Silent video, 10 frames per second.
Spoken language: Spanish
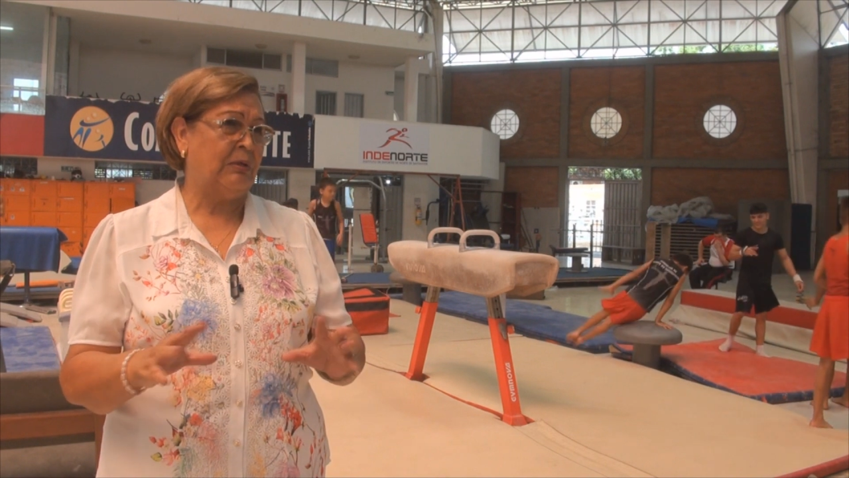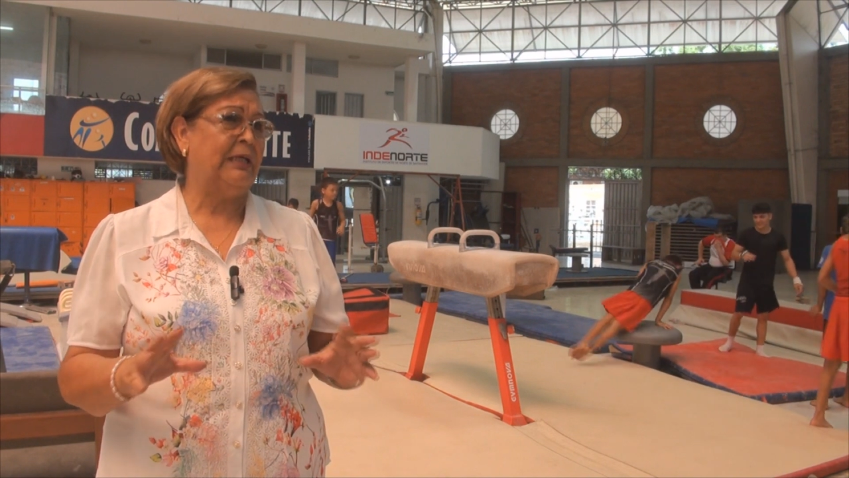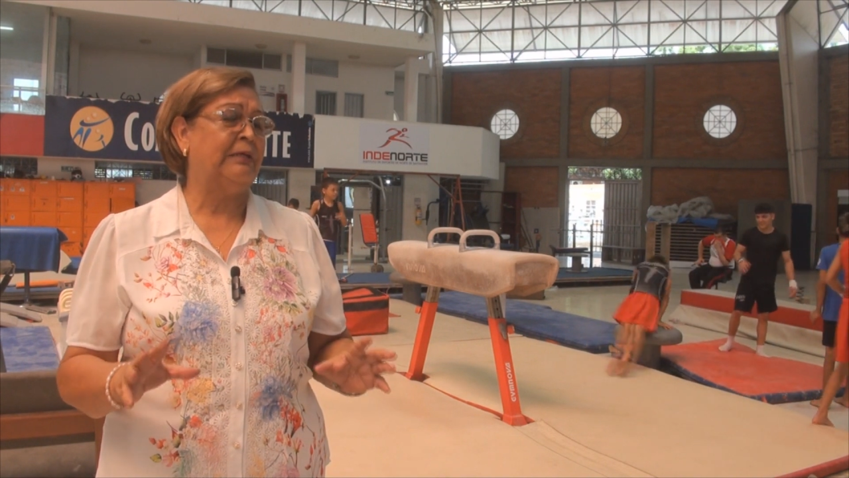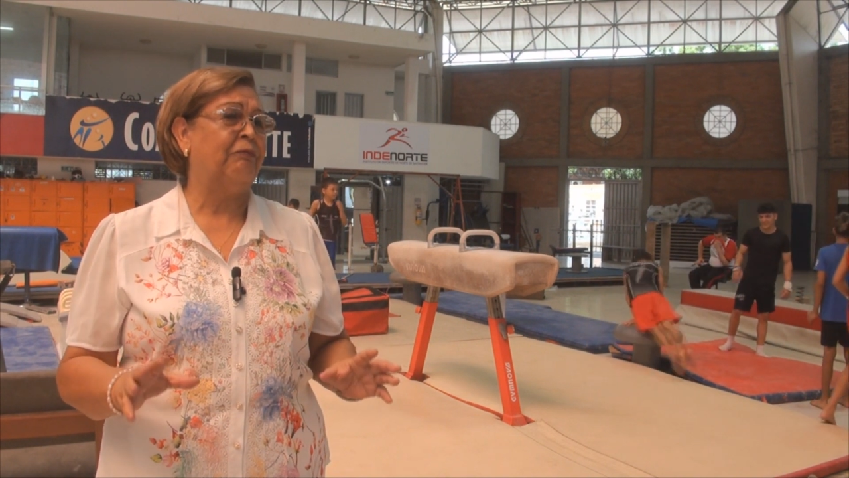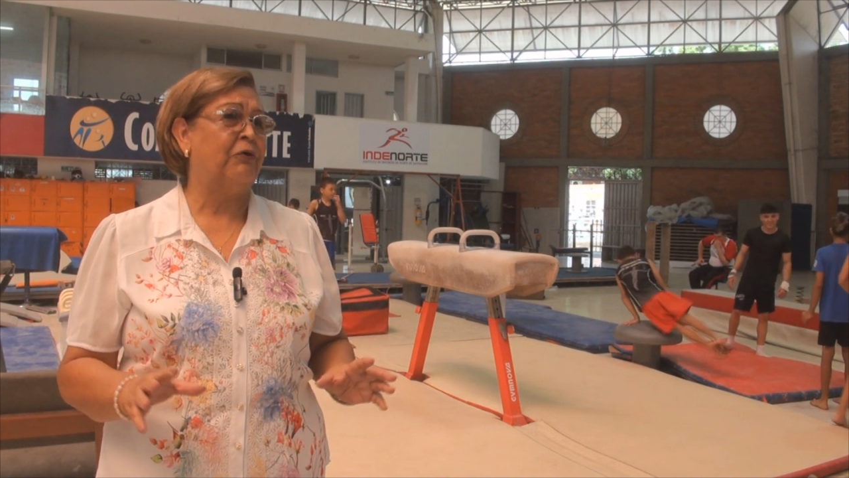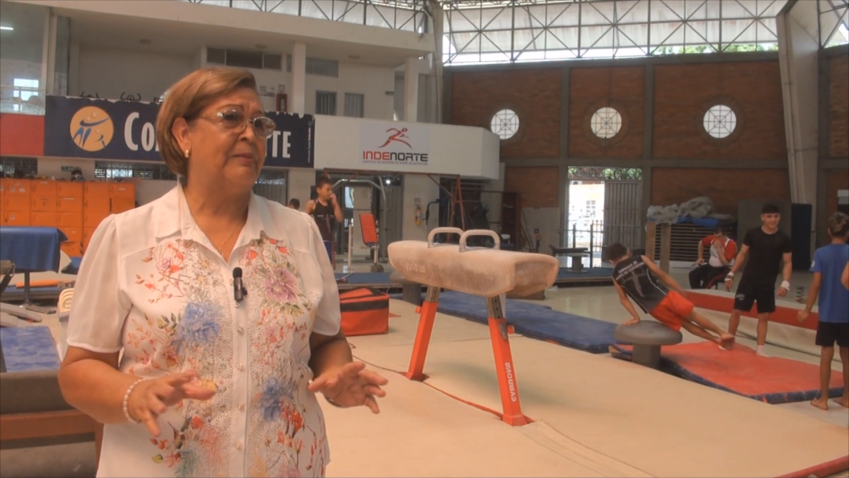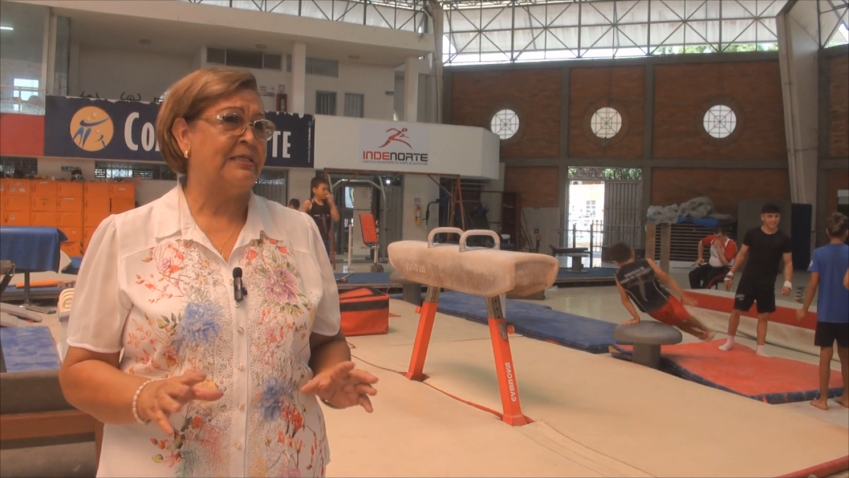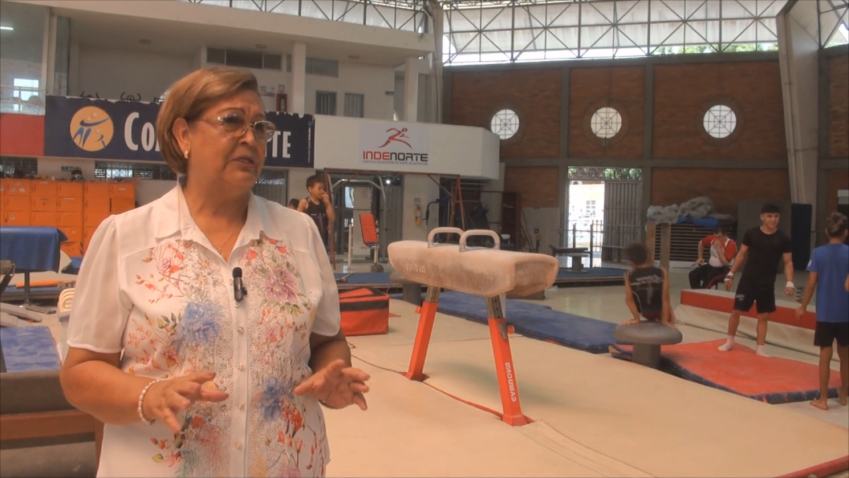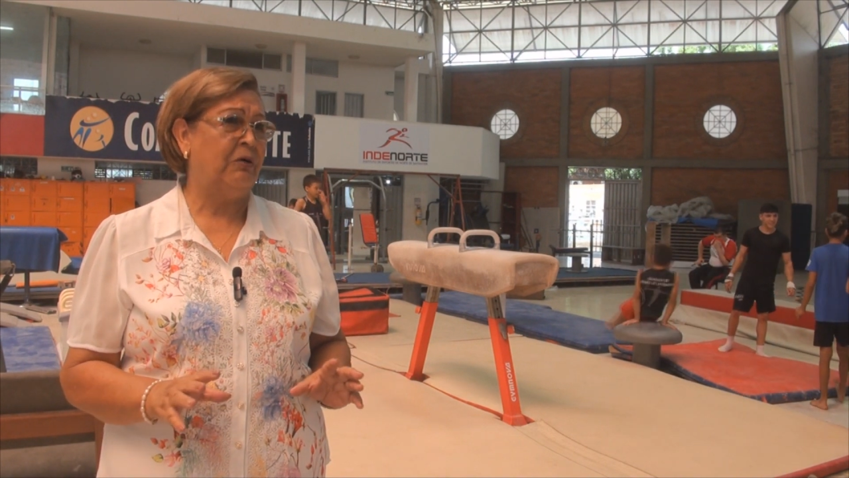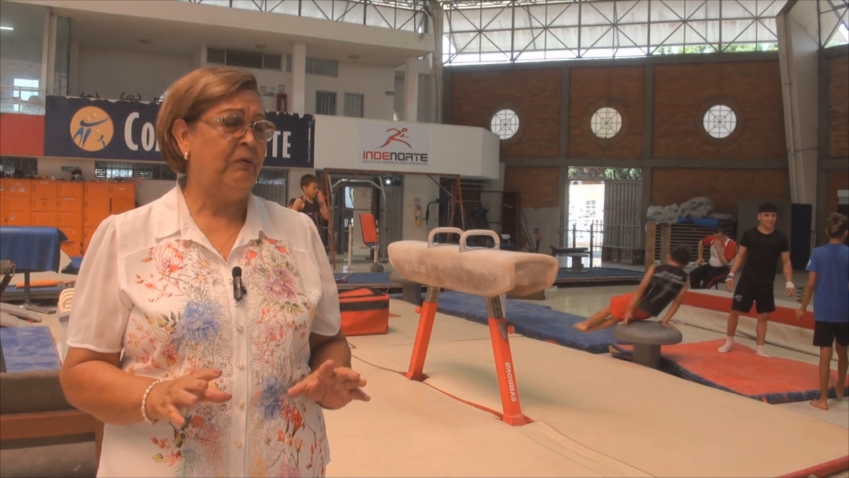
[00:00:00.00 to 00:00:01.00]
escuelas de
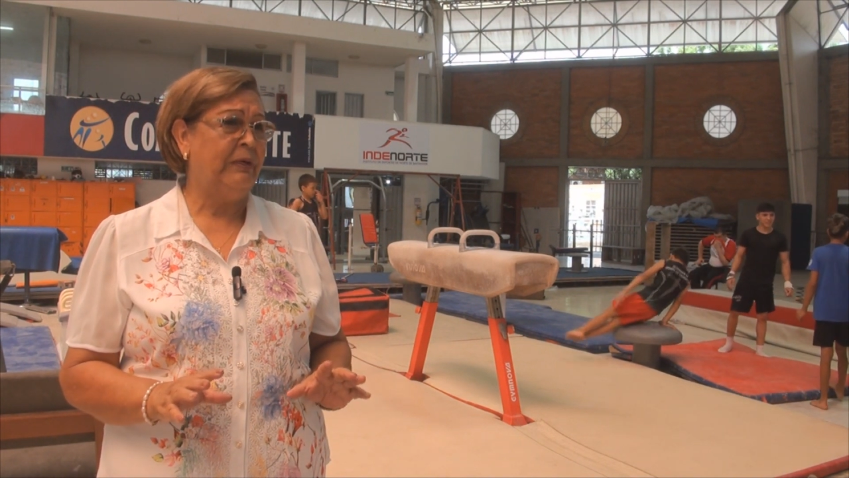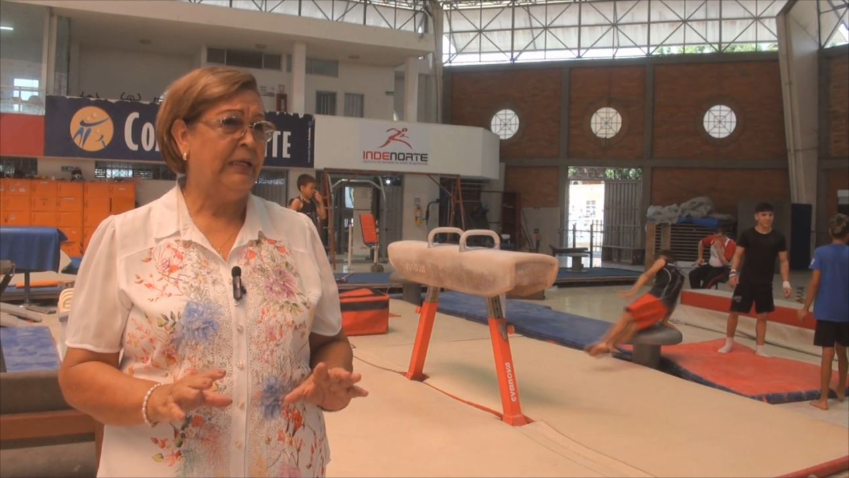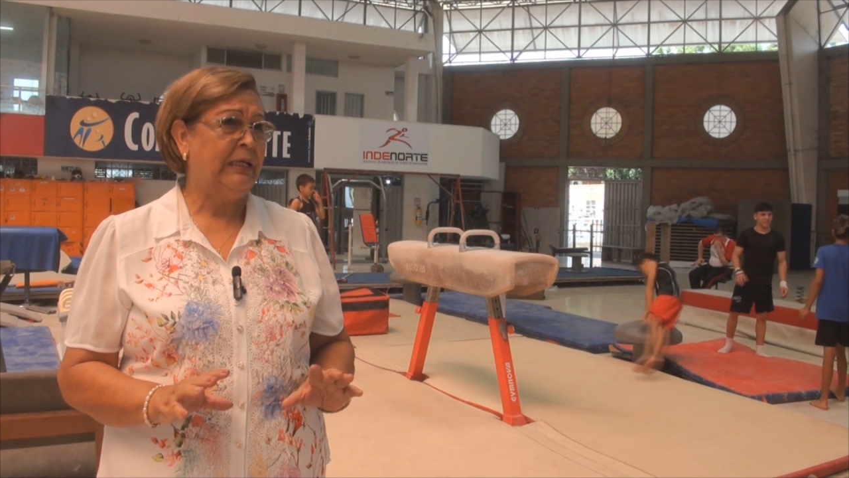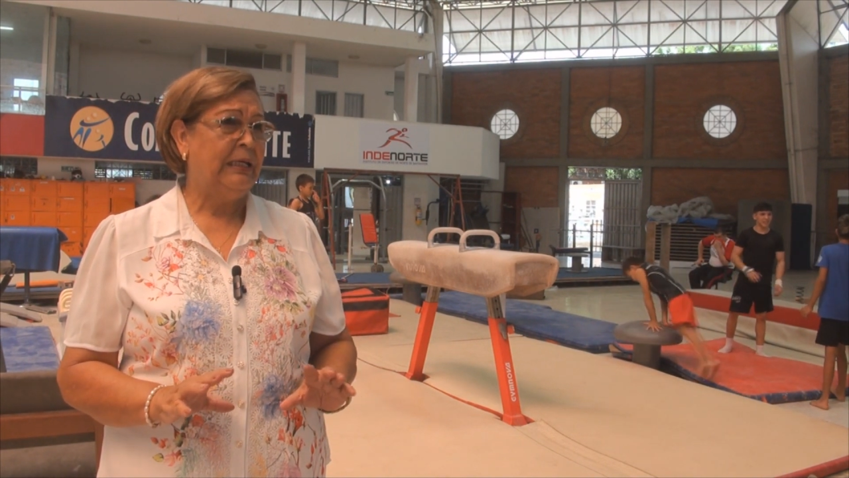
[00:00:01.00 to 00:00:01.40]
formación